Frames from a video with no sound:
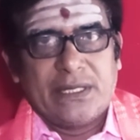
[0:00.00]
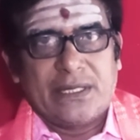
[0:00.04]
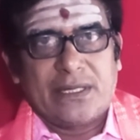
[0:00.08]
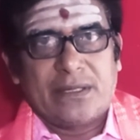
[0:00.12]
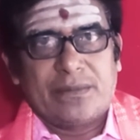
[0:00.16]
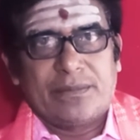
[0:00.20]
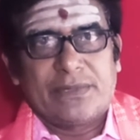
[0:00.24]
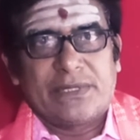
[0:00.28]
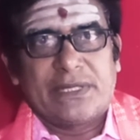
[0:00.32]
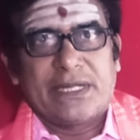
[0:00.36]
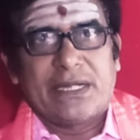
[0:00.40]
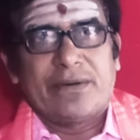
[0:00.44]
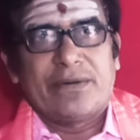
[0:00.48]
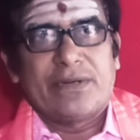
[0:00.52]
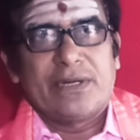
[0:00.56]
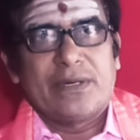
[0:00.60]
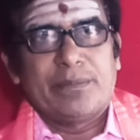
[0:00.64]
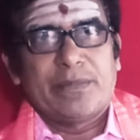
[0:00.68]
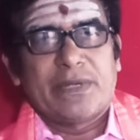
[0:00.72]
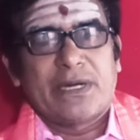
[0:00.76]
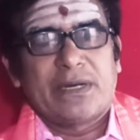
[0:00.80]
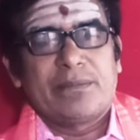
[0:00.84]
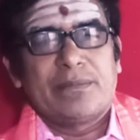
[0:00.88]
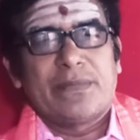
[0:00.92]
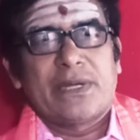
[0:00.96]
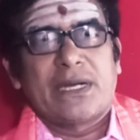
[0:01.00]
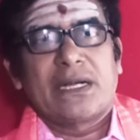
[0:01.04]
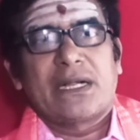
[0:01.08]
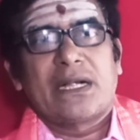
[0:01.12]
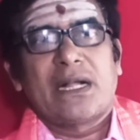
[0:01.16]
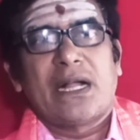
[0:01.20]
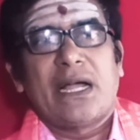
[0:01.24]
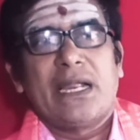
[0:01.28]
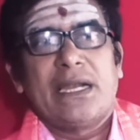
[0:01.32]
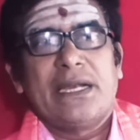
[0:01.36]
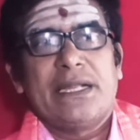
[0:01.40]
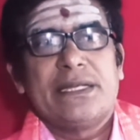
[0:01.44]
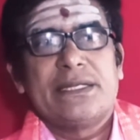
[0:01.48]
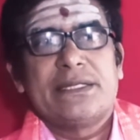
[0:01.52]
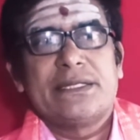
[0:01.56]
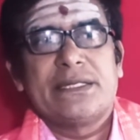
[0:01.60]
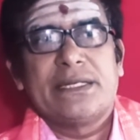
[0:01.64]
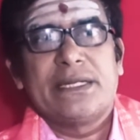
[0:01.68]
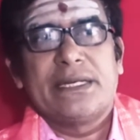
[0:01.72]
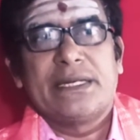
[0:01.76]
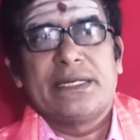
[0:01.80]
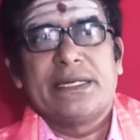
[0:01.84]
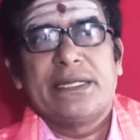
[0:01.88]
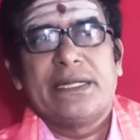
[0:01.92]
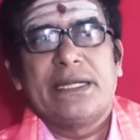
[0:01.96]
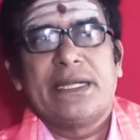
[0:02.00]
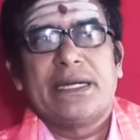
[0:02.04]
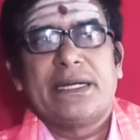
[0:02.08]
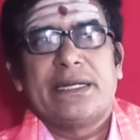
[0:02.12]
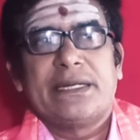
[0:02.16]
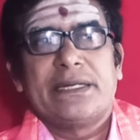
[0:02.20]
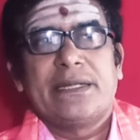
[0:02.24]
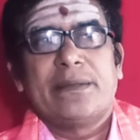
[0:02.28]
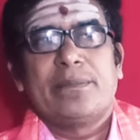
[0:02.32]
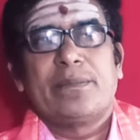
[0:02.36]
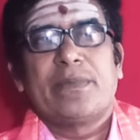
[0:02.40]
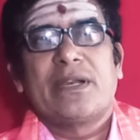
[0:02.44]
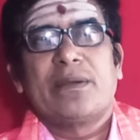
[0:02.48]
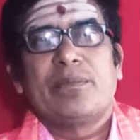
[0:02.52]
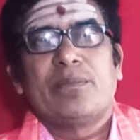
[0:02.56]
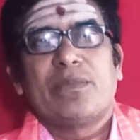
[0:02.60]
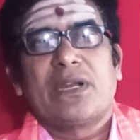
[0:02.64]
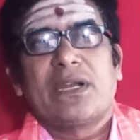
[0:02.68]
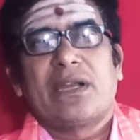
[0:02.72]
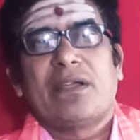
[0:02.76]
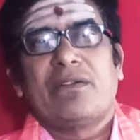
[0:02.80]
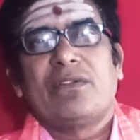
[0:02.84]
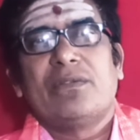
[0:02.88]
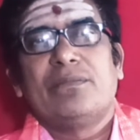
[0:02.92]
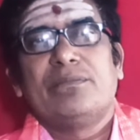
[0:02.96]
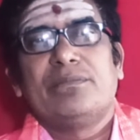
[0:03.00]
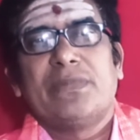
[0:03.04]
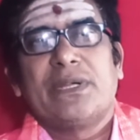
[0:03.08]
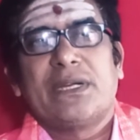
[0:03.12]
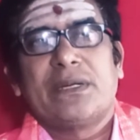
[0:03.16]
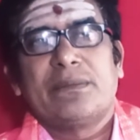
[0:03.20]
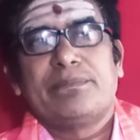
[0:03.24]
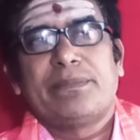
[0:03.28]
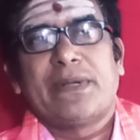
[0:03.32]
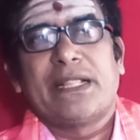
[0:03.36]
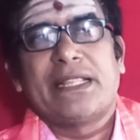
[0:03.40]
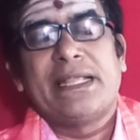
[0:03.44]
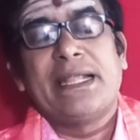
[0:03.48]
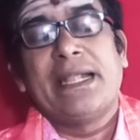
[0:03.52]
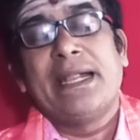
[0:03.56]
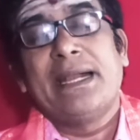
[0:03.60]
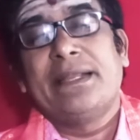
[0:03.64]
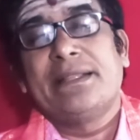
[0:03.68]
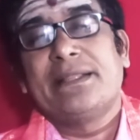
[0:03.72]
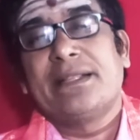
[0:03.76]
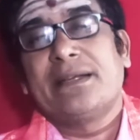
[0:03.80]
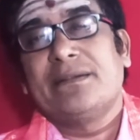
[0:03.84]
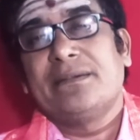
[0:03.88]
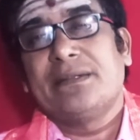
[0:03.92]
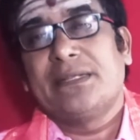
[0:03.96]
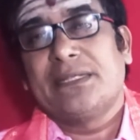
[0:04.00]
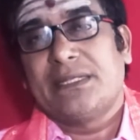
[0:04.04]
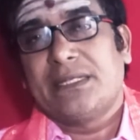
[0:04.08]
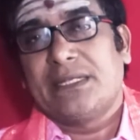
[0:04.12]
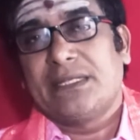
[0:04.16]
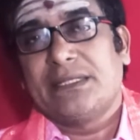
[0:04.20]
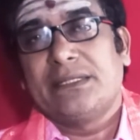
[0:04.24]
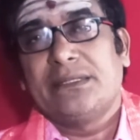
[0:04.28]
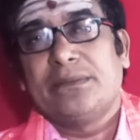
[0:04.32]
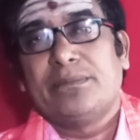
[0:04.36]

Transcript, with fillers: ఇకపోతే ఏమండి మరి మరి కాలేజీలు అండి అని అంటే మరి మా నవంబర్ పదిహేడు తర్వాత